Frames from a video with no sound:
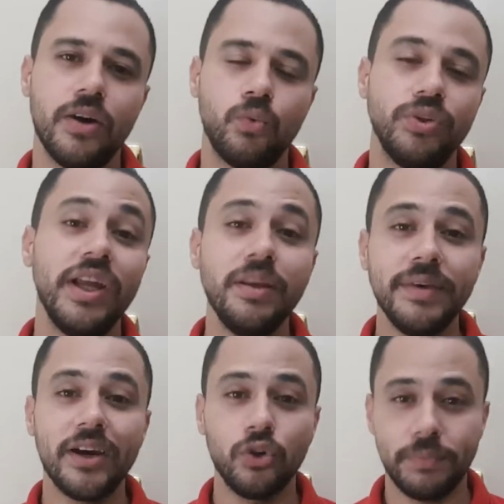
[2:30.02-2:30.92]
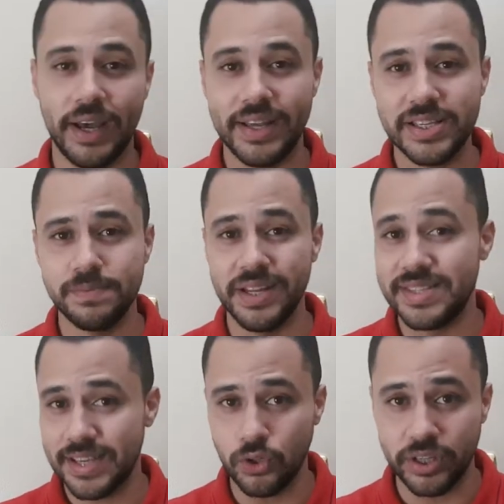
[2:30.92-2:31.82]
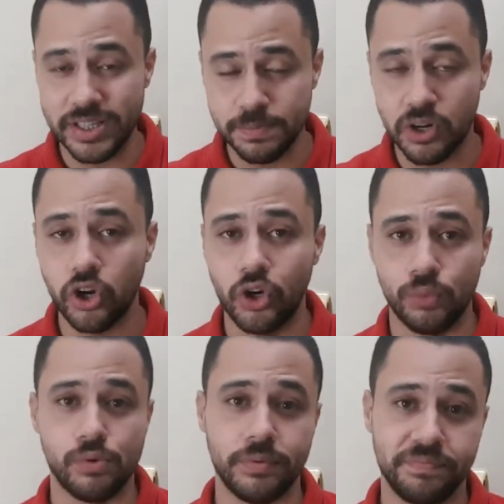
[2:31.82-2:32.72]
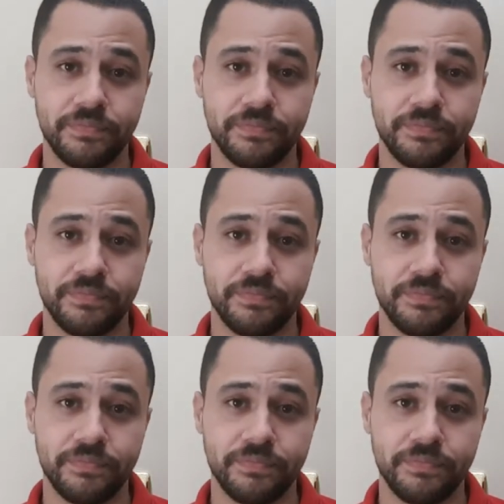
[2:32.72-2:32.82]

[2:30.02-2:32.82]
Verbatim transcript: وده اللي بيغلب على جسم الانسان جسم الراجل عموما